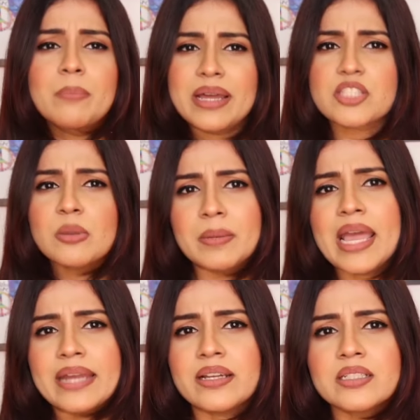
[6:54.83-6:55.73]
मैंने जो अपना
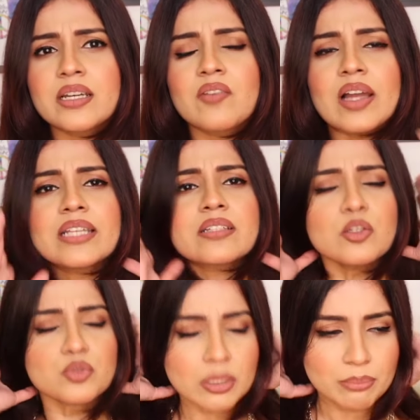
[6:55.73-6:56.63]
हेयर कट करवा लिया था
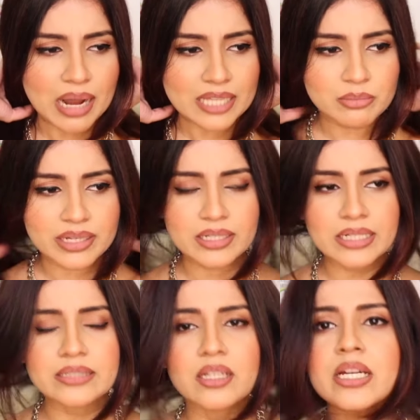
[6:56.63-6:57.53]
ना उसके बाद मैंने
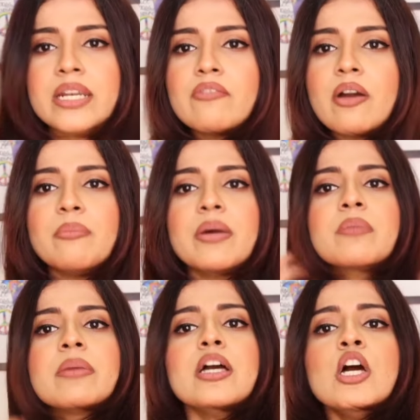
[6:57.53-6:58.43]
खरीदा था
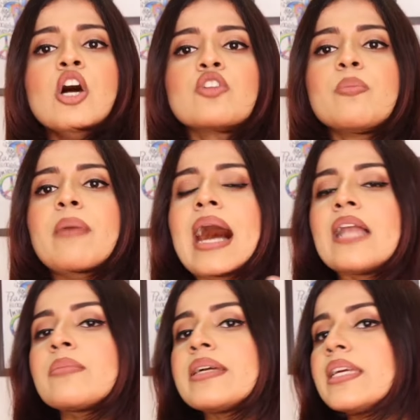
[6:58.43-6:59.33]
नवंबर में तो
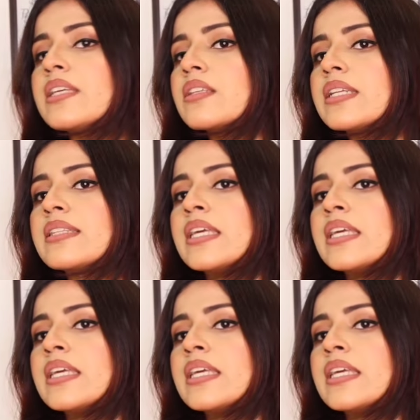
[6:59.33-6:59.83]
बाल मेरे इतने